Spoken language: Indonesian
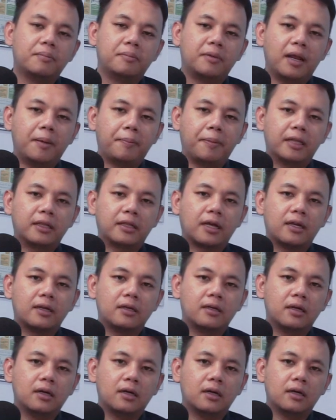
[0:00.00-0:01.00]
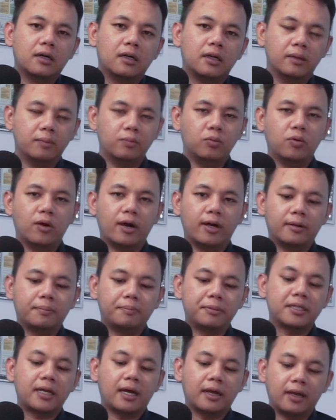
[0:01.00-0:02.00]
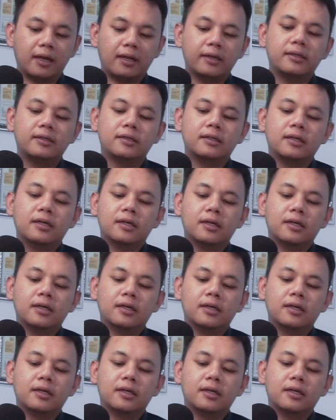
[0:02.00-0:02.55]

mendapatkan uh, ribuan pesanan